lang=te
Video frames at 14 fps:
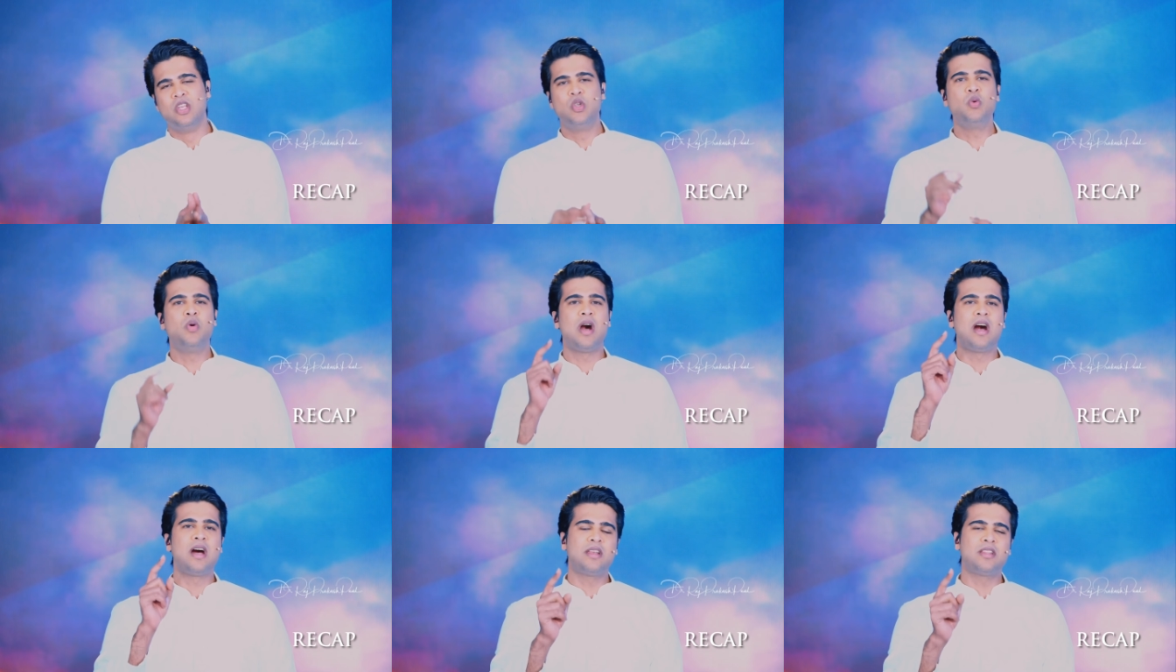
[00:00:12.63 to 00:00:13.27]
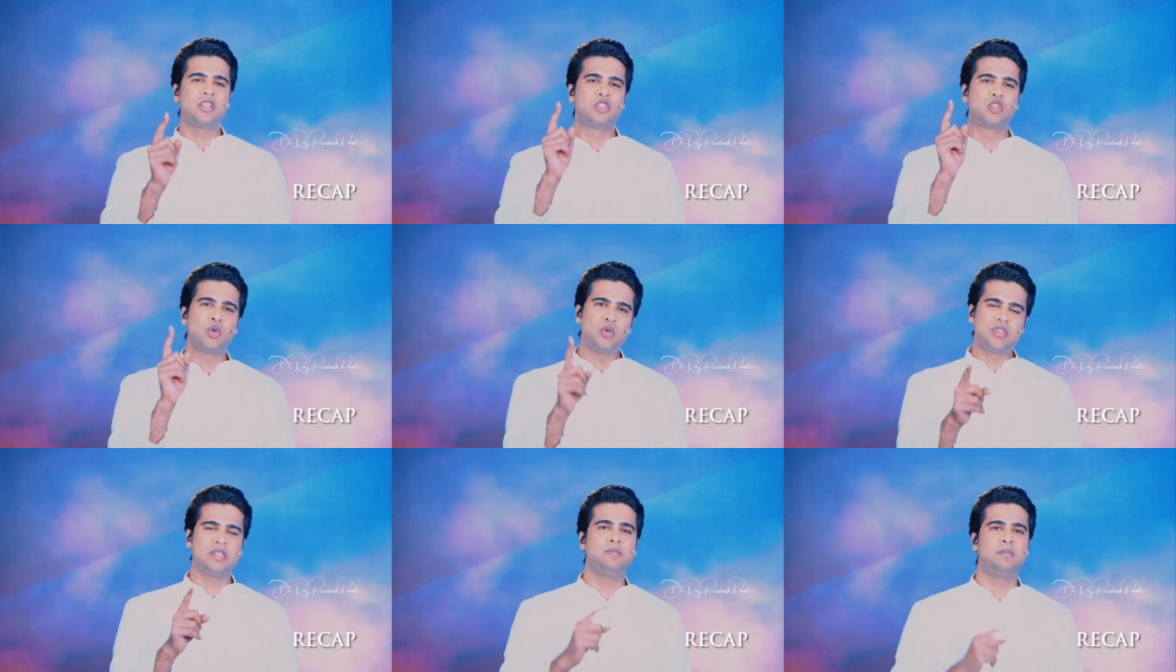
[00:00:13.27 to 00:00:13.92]
యు ఆర్ ద
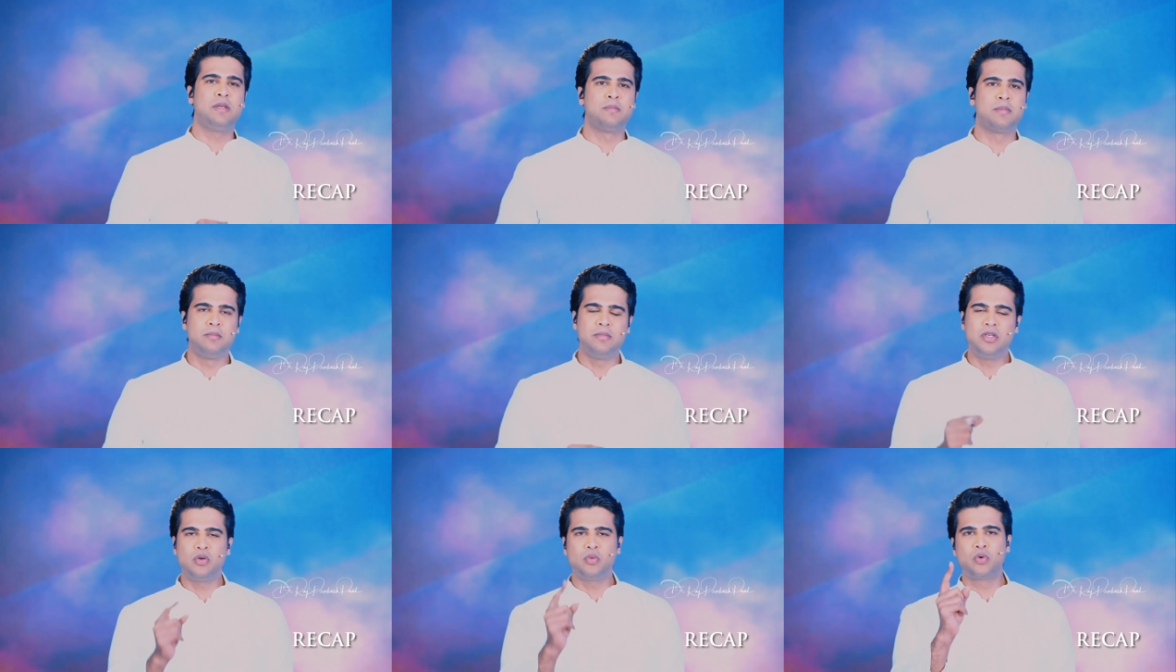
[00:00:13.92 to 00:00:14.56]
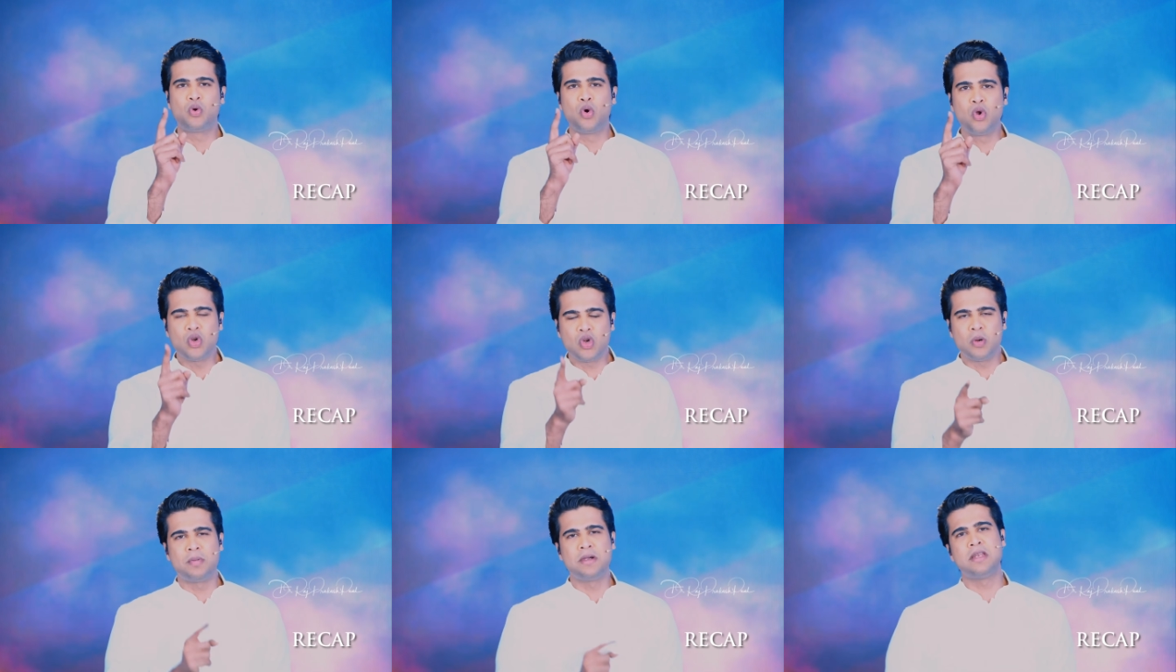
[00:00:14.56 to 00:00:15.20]
చోజన్ పీపుల్ మీరు
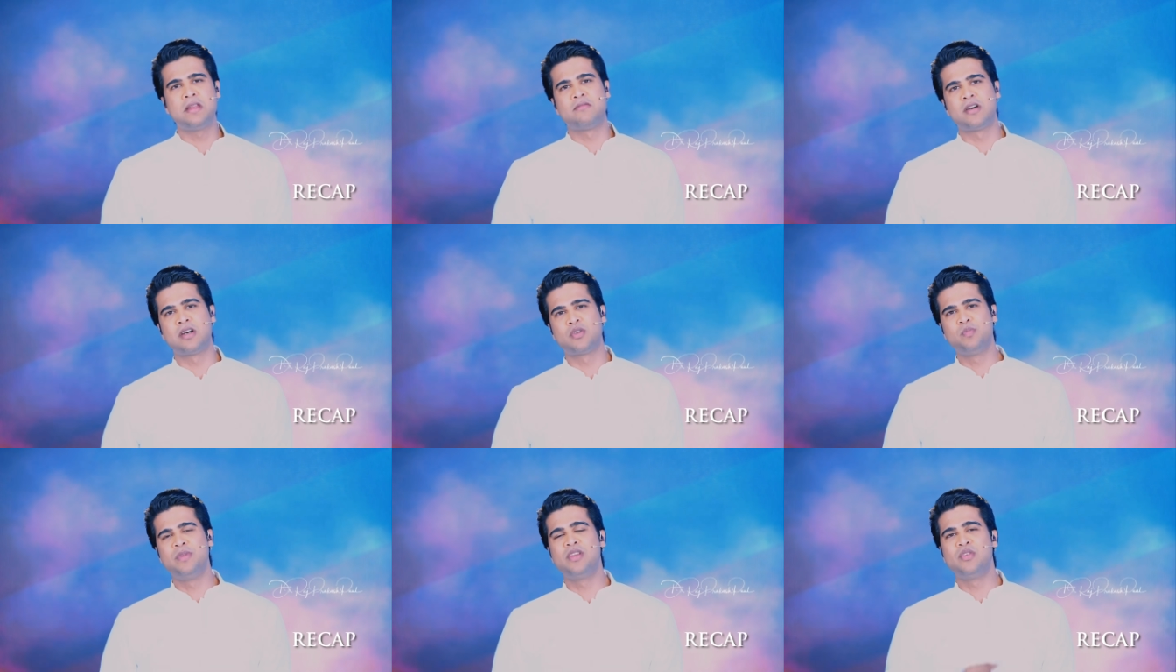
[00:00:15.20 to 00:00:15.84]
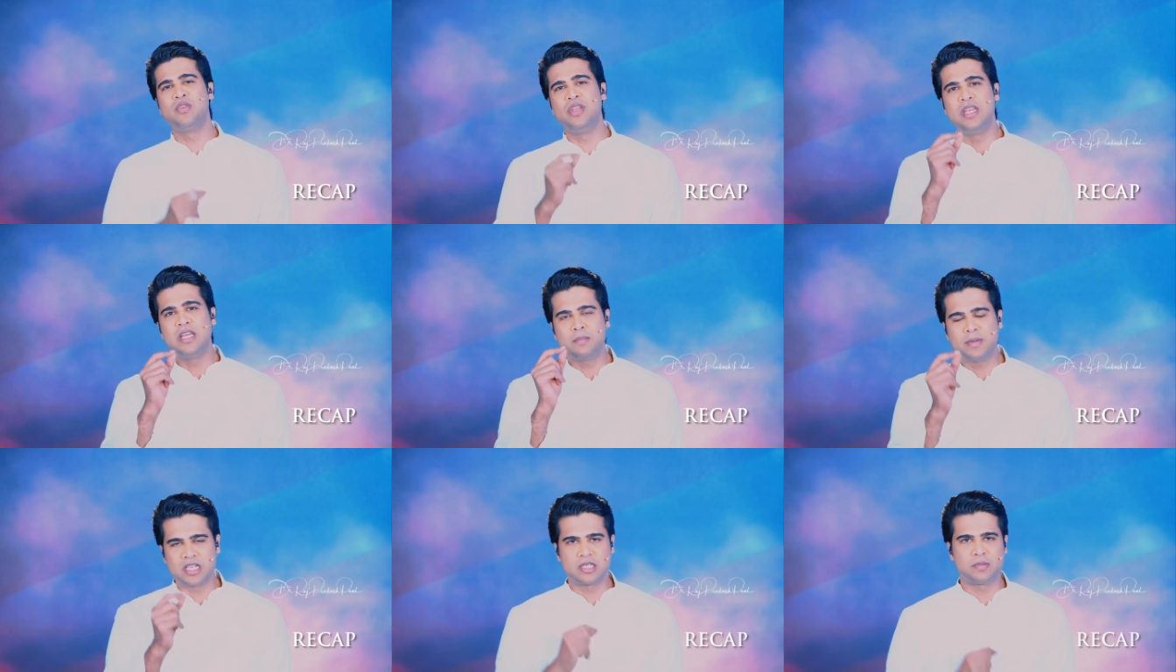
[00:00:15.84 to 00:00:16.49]
కోరుకోబడిన వారు మీరు
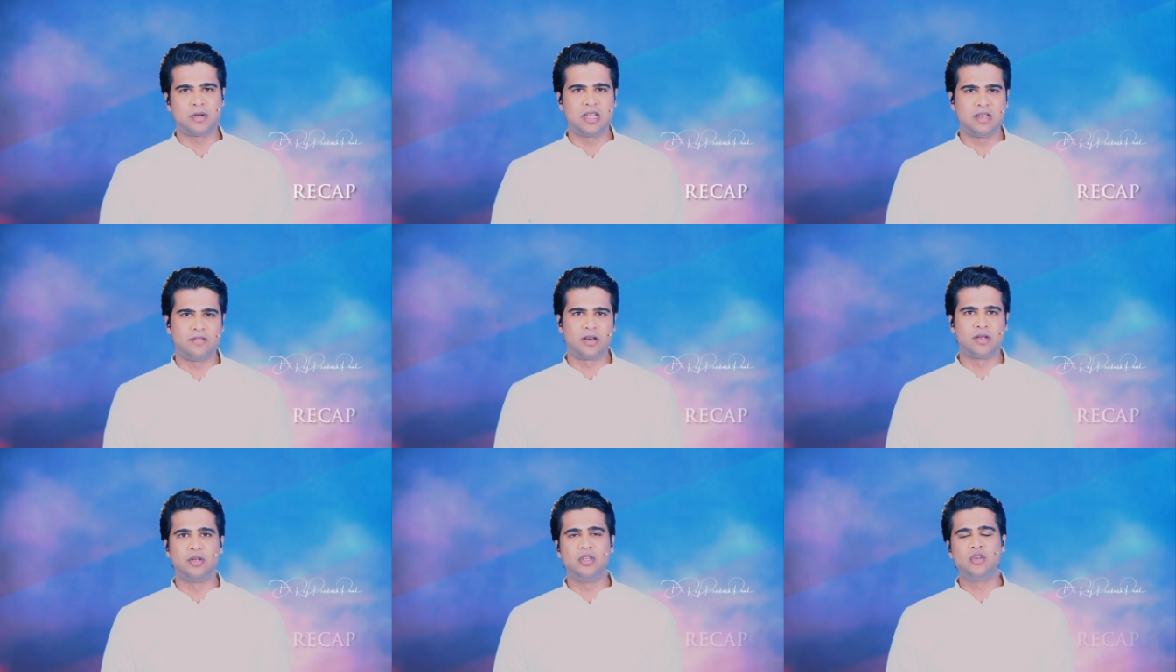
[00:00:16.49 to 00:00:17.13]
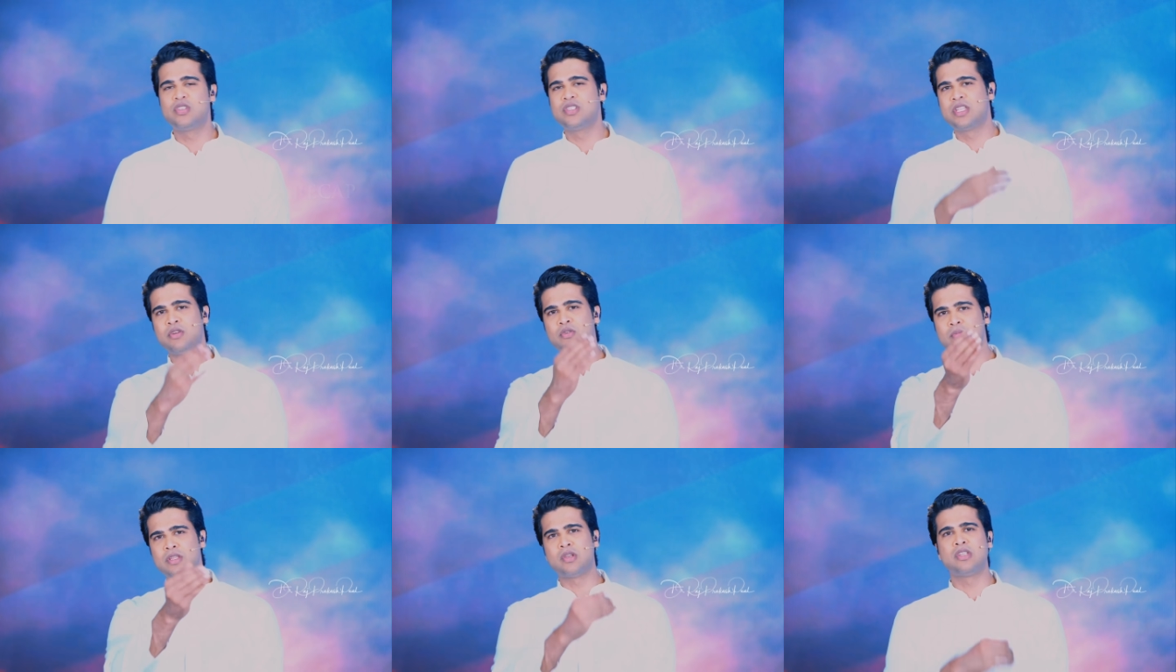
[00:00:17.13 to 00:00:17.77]
ఏర్పరచబడిన వారు ఈరోజు
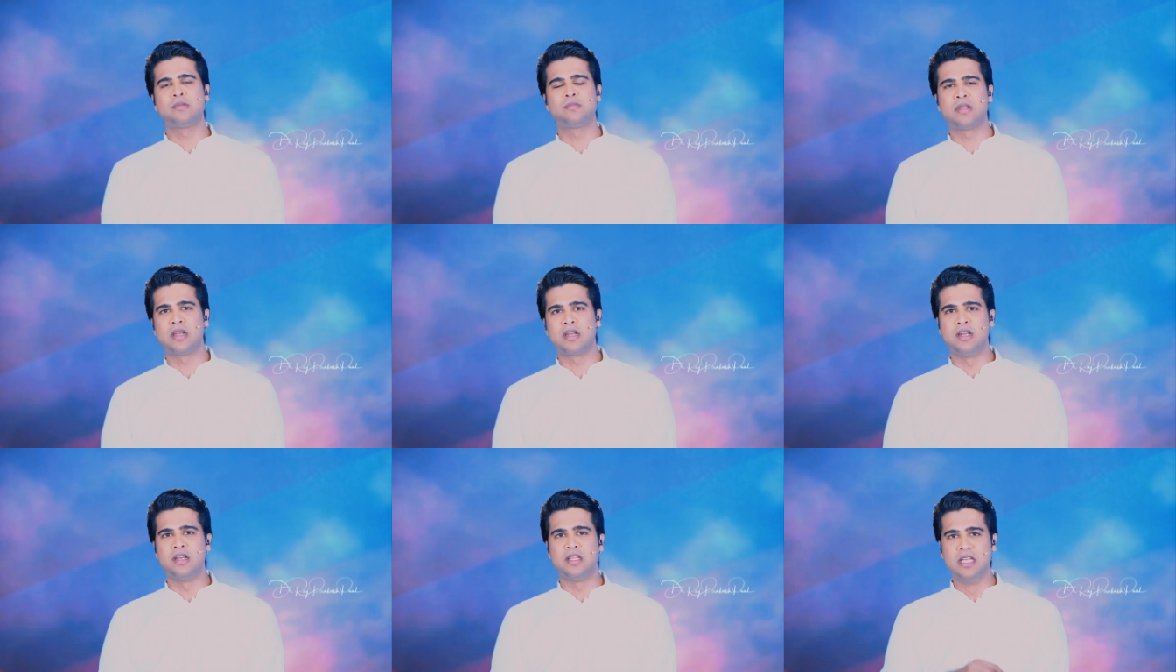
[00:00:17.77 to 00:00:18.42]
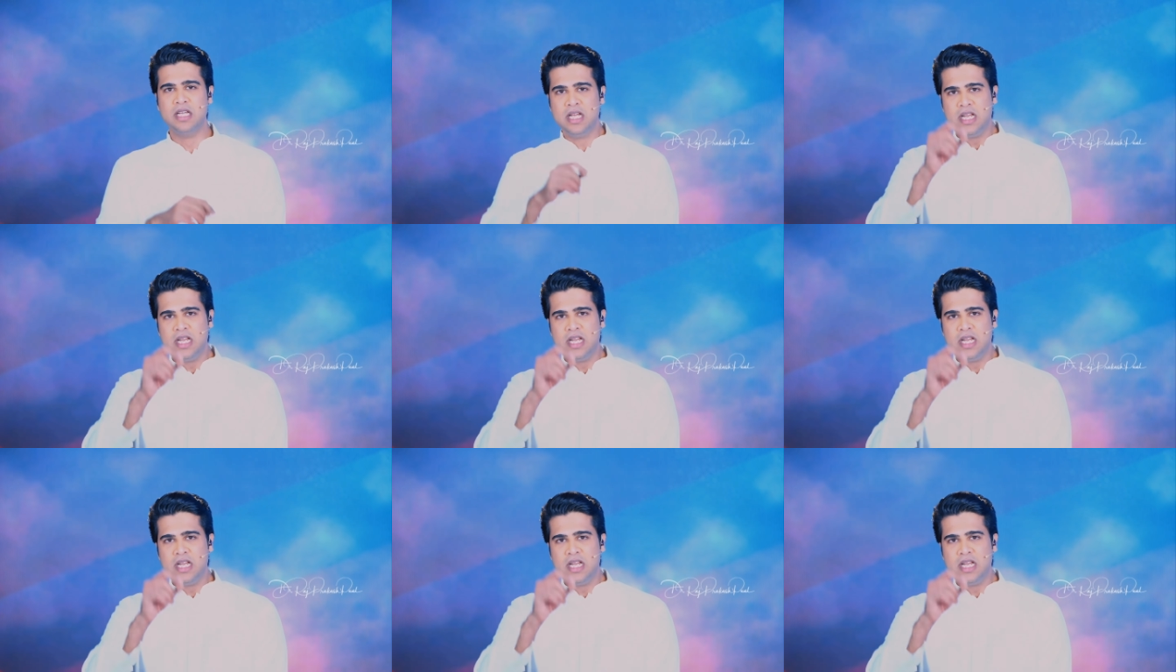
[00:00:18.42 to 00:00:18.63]
దేవుడు మీతోనే చెప్తున్నాడండి